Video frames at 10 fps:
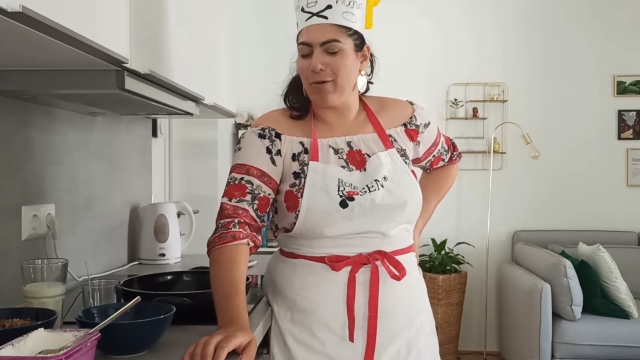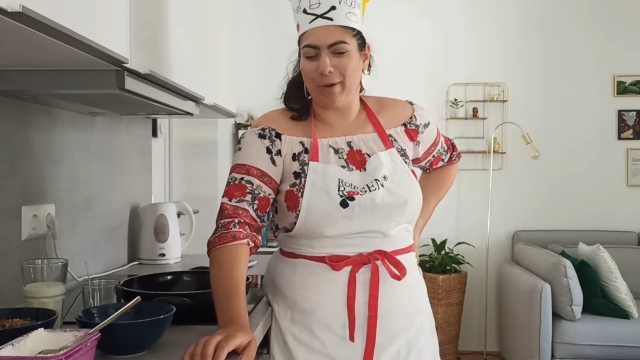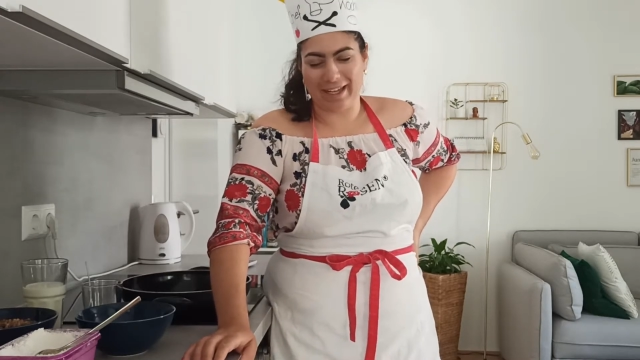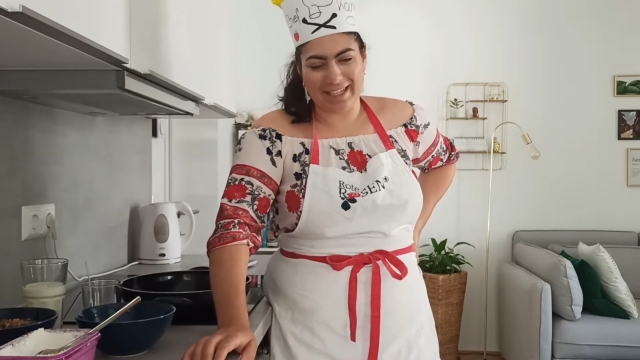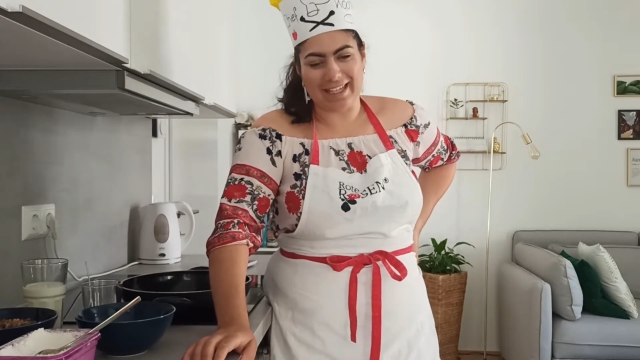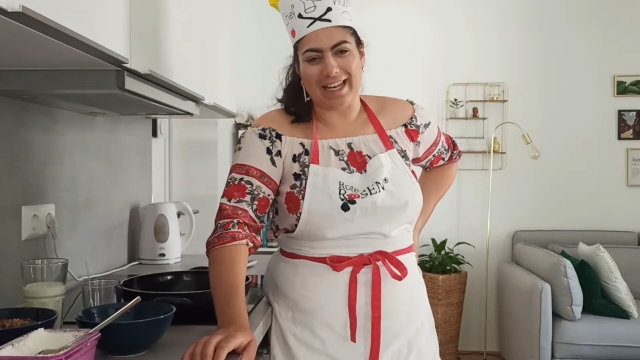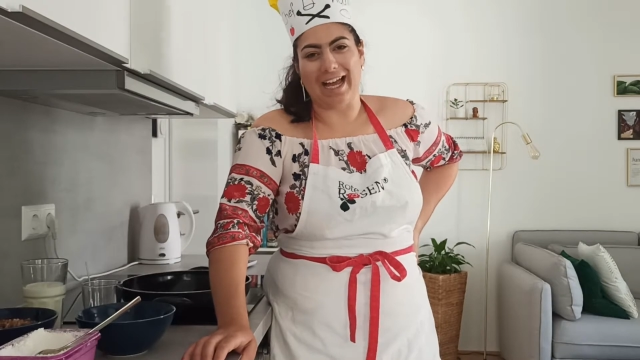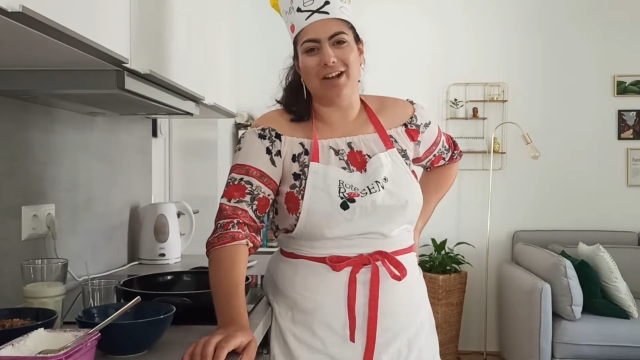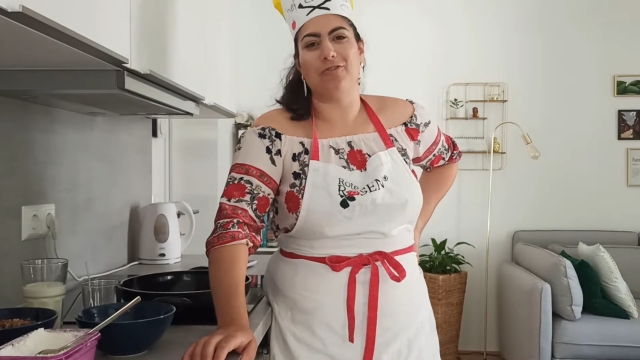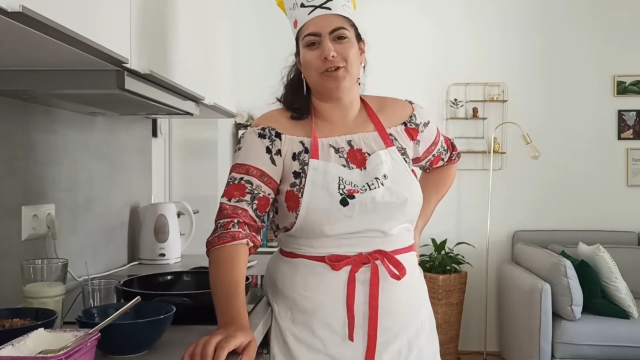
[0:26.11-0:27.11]

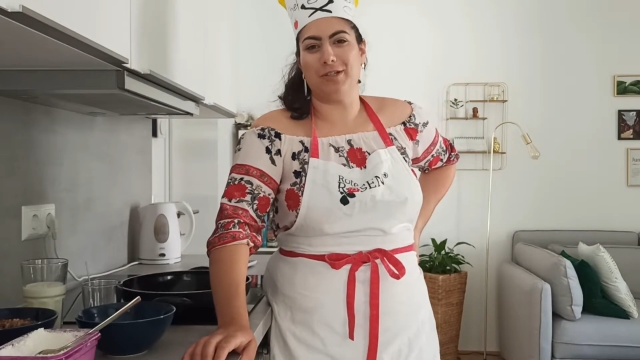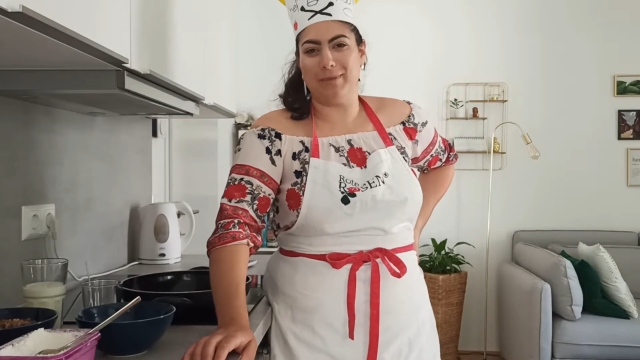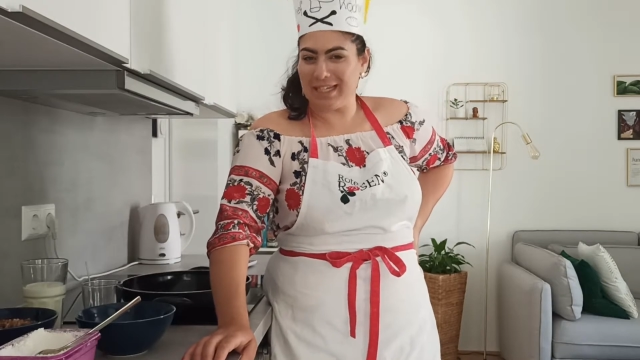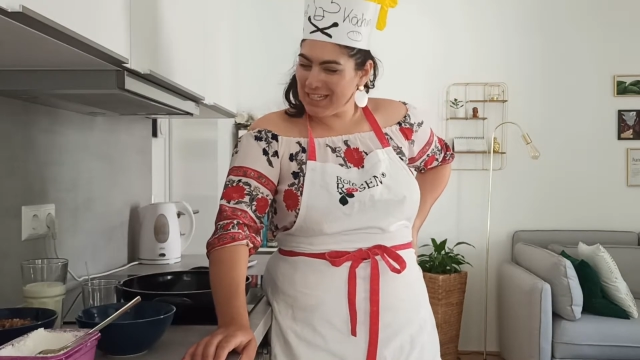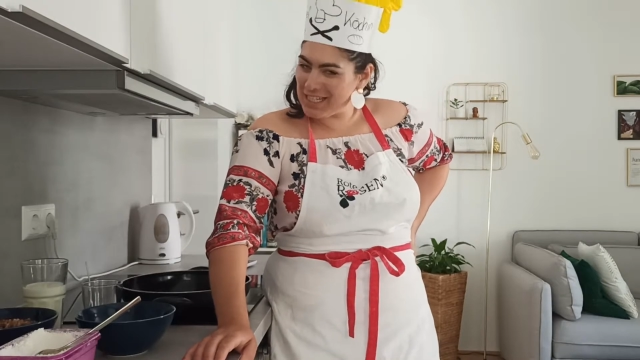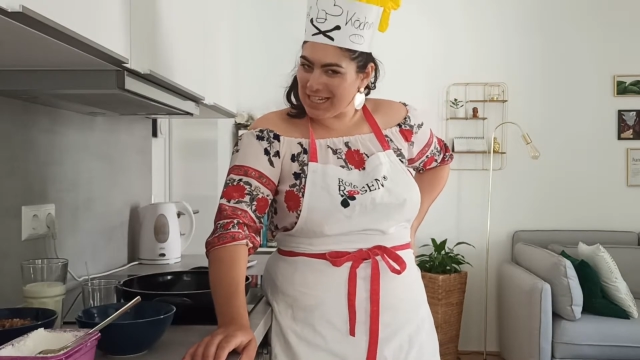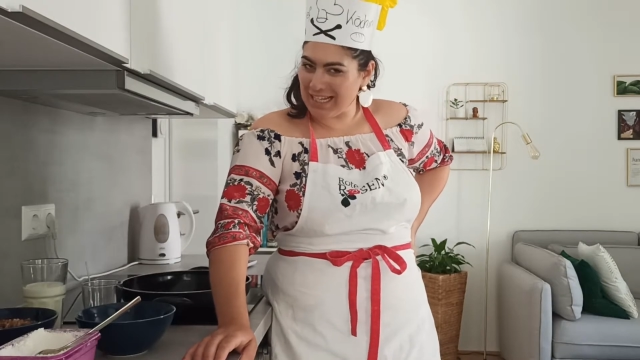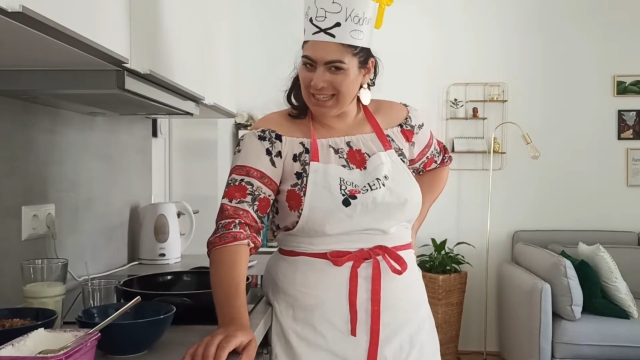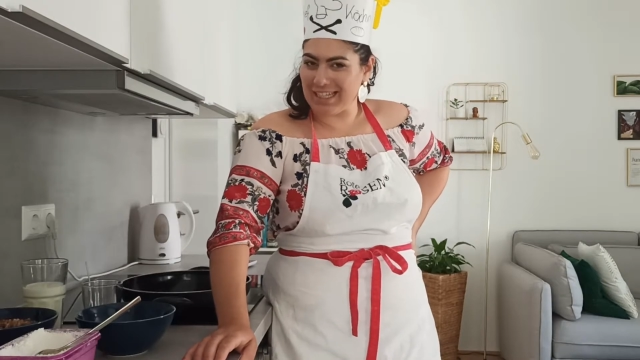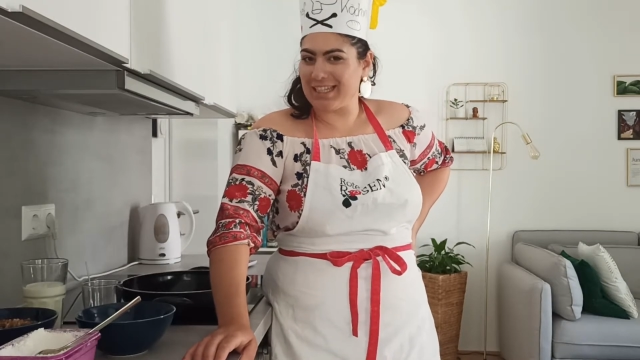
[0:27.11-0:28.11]
original von mir
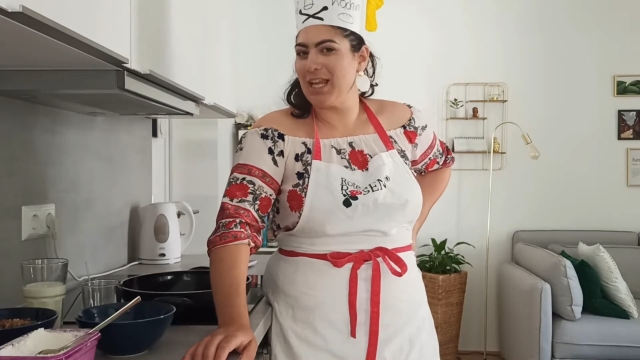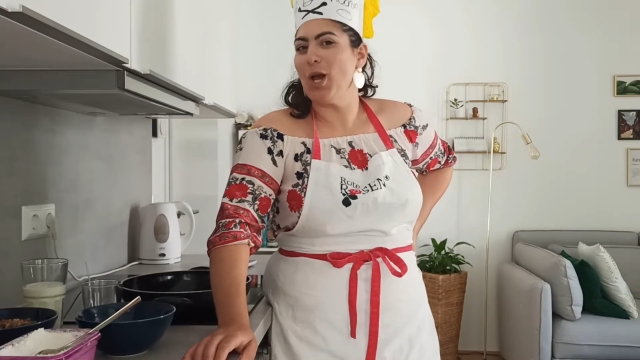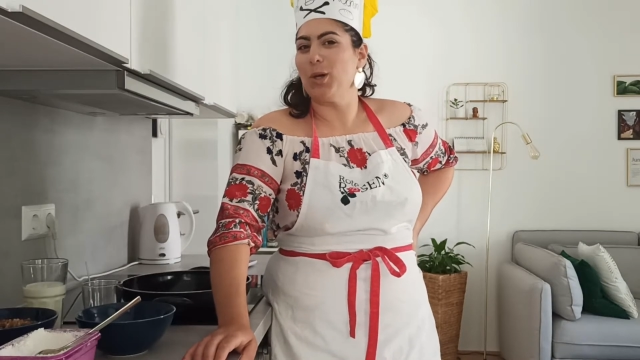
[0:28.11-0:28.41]
gestalteten